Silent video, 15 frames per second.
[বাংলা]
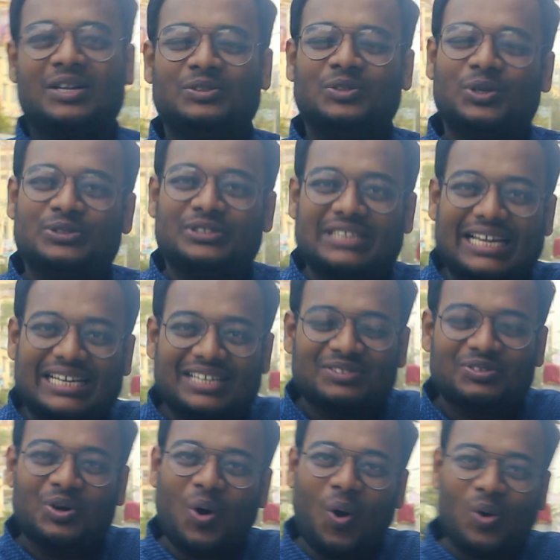দোস্ত এটা
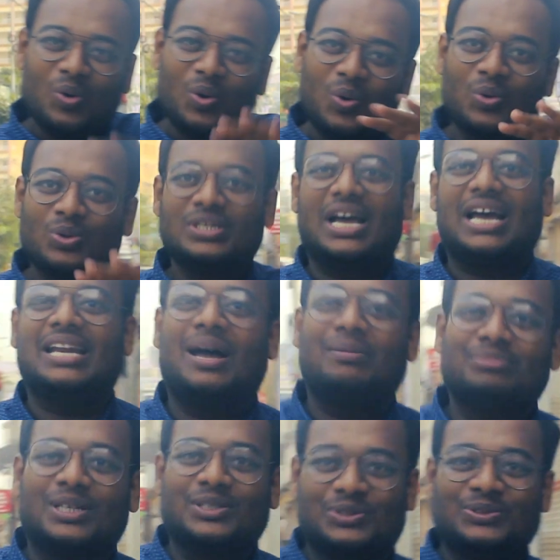তো অন্য কোনো জায়গায়
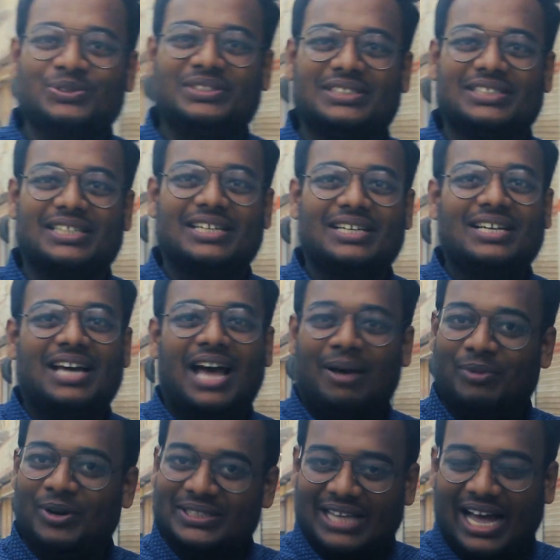নামটা শুনছি
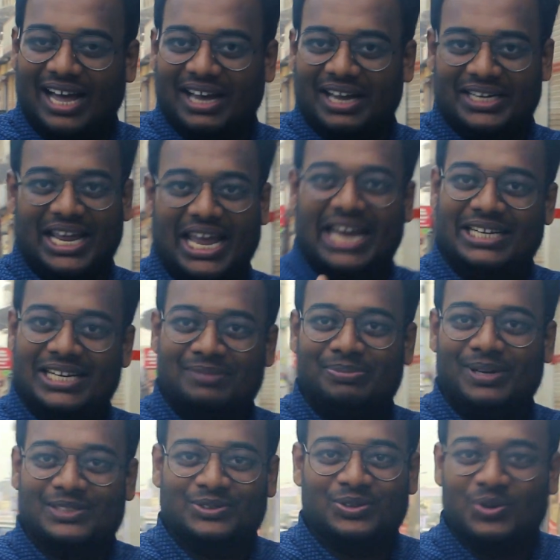আমি বলি থাক এটা এইটিন
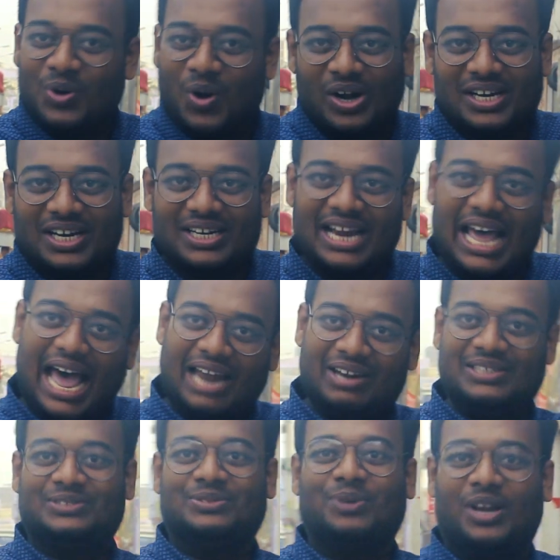প্লাস কোনো কন্টেন্ট না আর
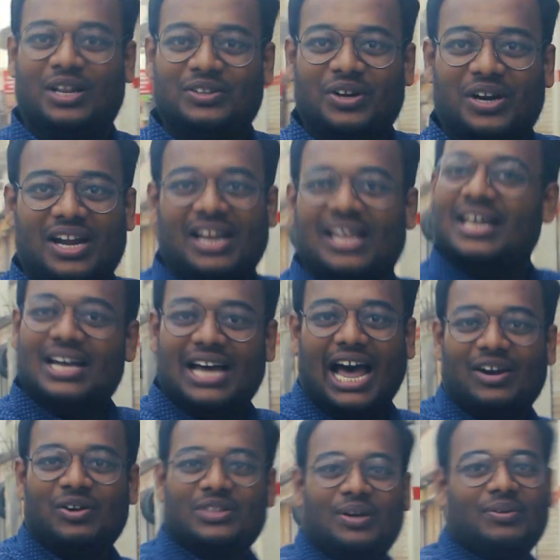কিছু বলার দরকার নেই
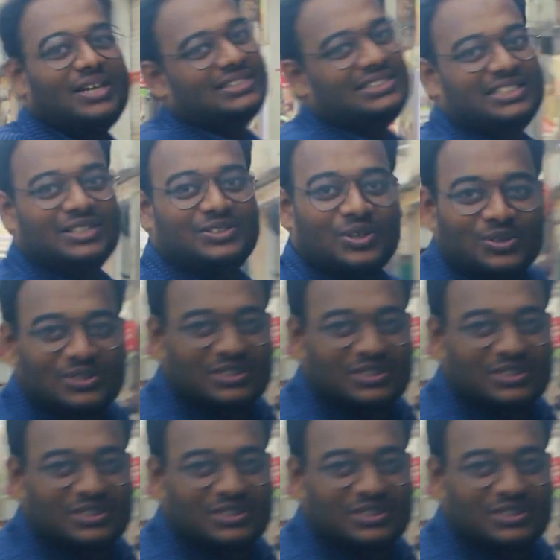আর কথা বলাচ্ছি না চলুন